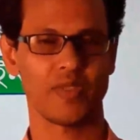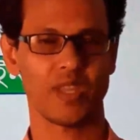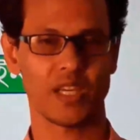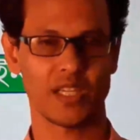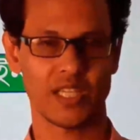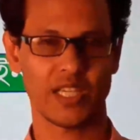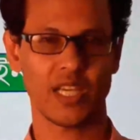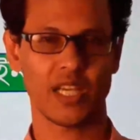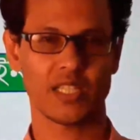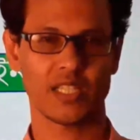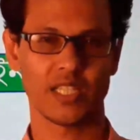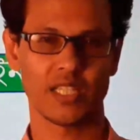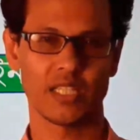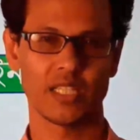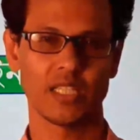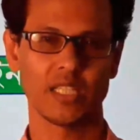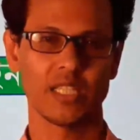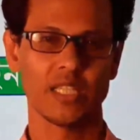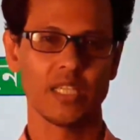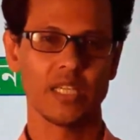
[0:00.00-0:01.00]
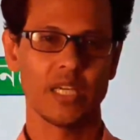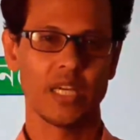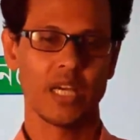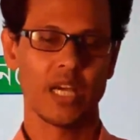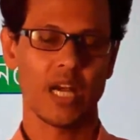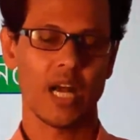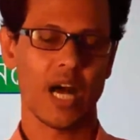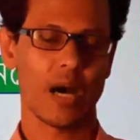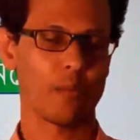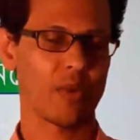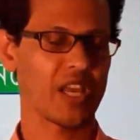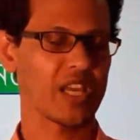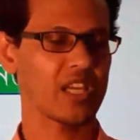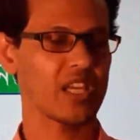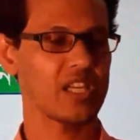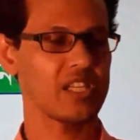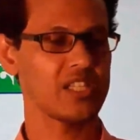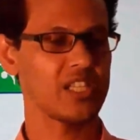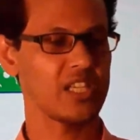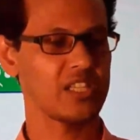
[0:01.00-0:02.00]
ঠিক আছে আমরা
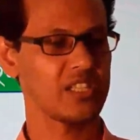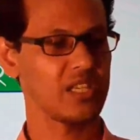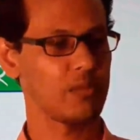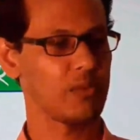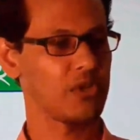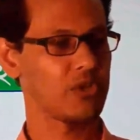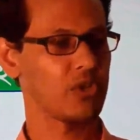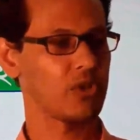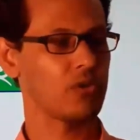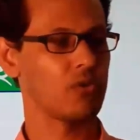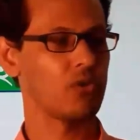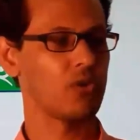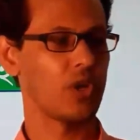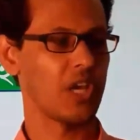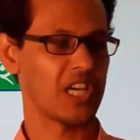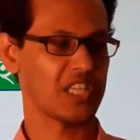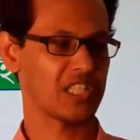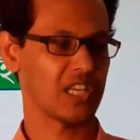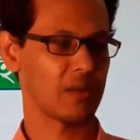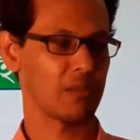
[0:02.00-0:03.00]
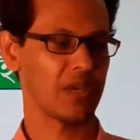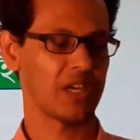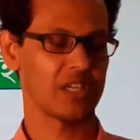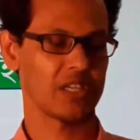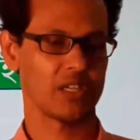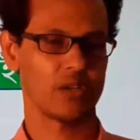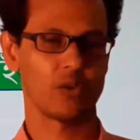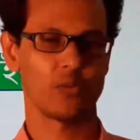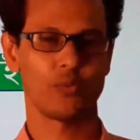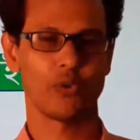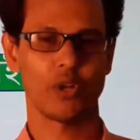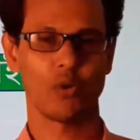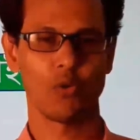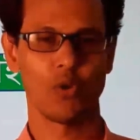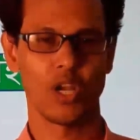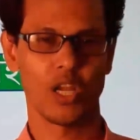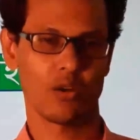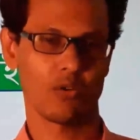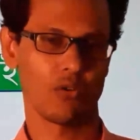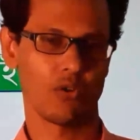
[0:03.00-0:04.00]
এখানে যে যে বিষয়গুলো অ্যাসাইনমেন্টের উপরে
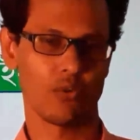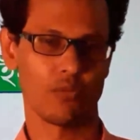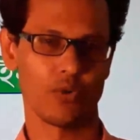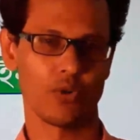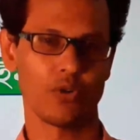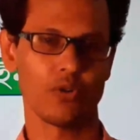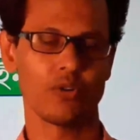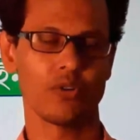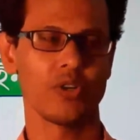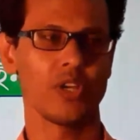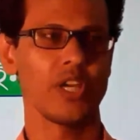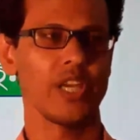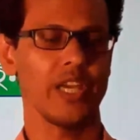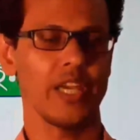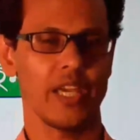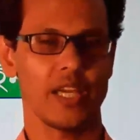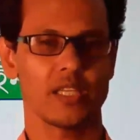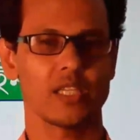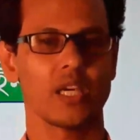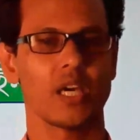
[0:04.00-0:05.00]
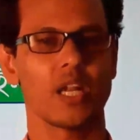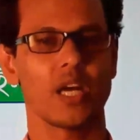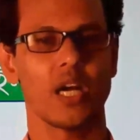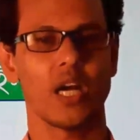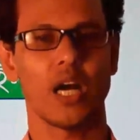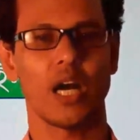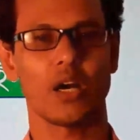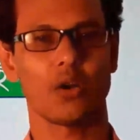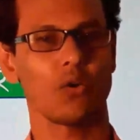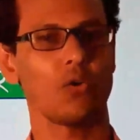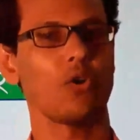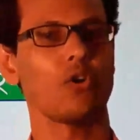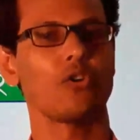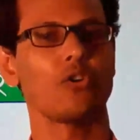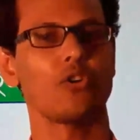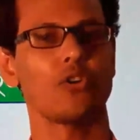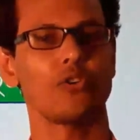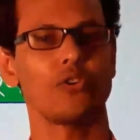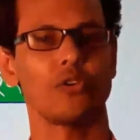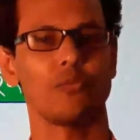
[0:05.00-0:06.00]
উল্লেখ করব এছাড়া আরও অন্য
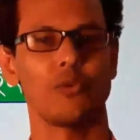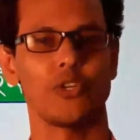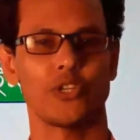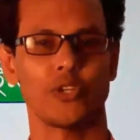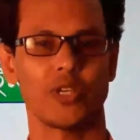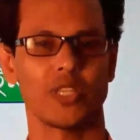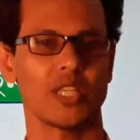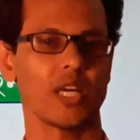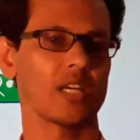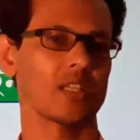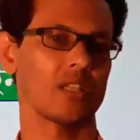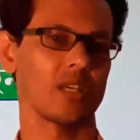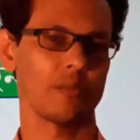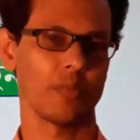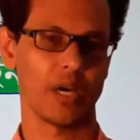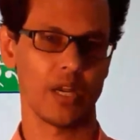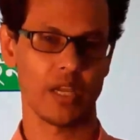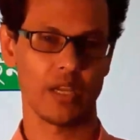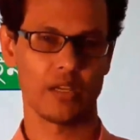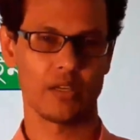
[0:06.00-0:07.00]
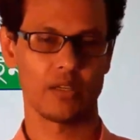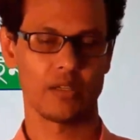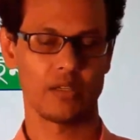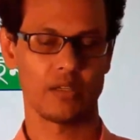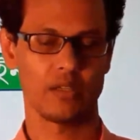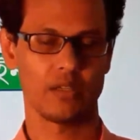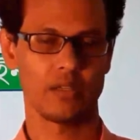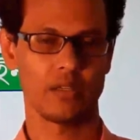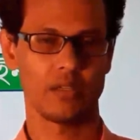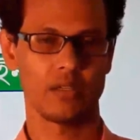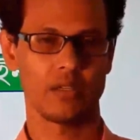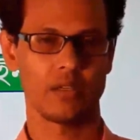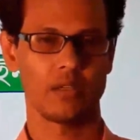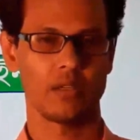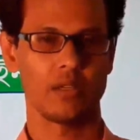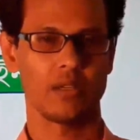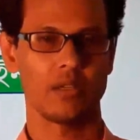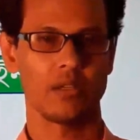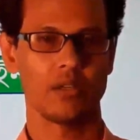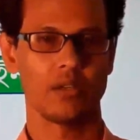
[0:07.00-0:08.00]
অন্য বিষয় থাকতে পারে
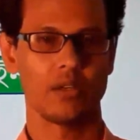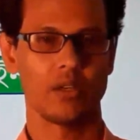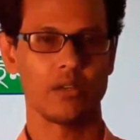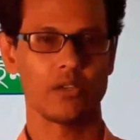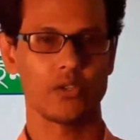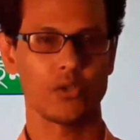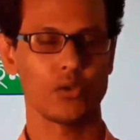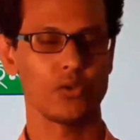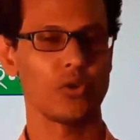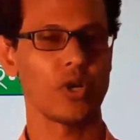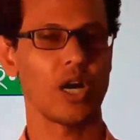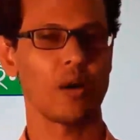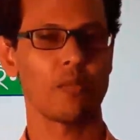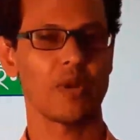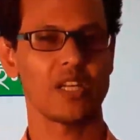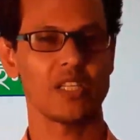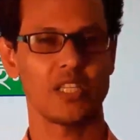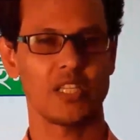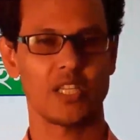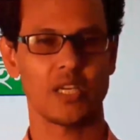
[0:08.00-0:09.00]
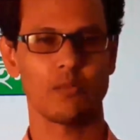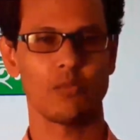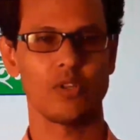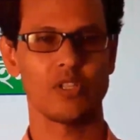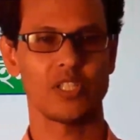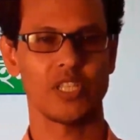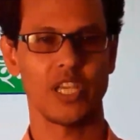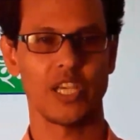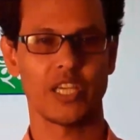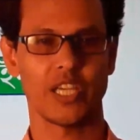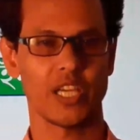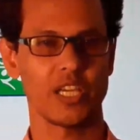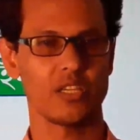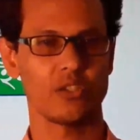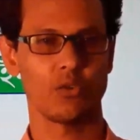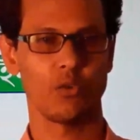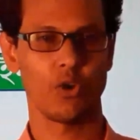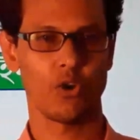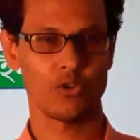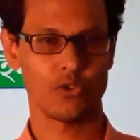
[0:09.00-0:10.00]
শুধু আমরা যেটা বলছি এটাই
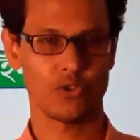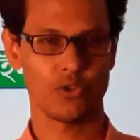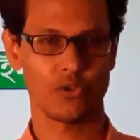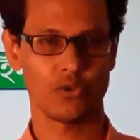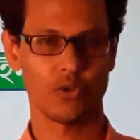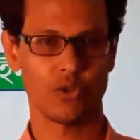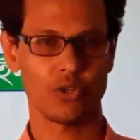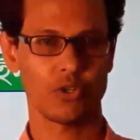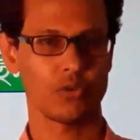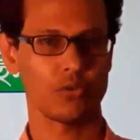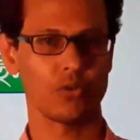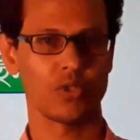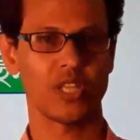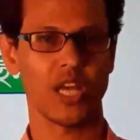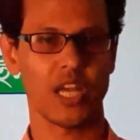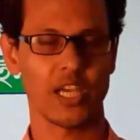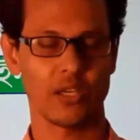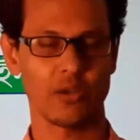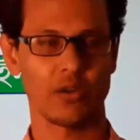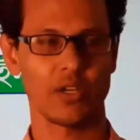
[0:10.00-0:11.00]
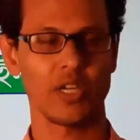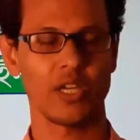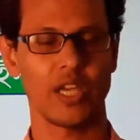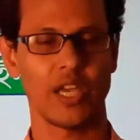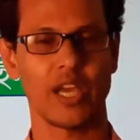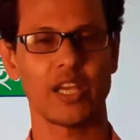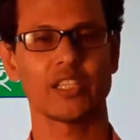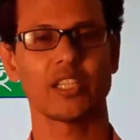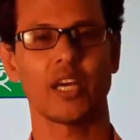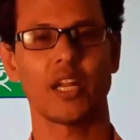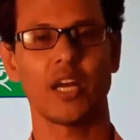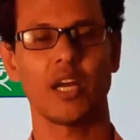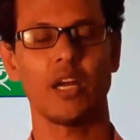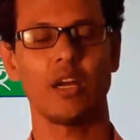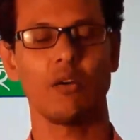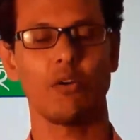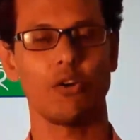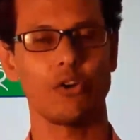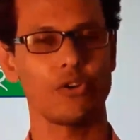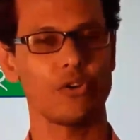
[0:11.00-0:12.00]
গ্রহণযোগ্য শুধু তাই নয় এছাড়া
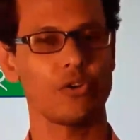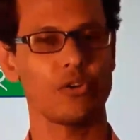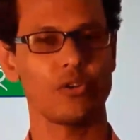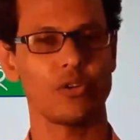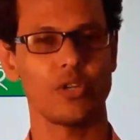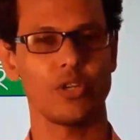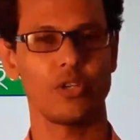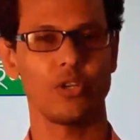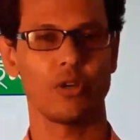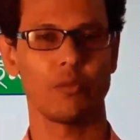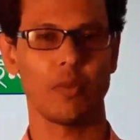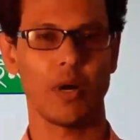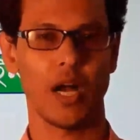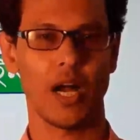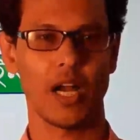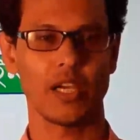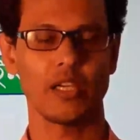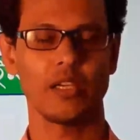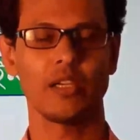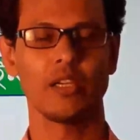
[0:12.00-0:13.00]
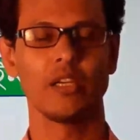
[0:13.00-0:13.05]
অন্যান্য নিয়ম আইন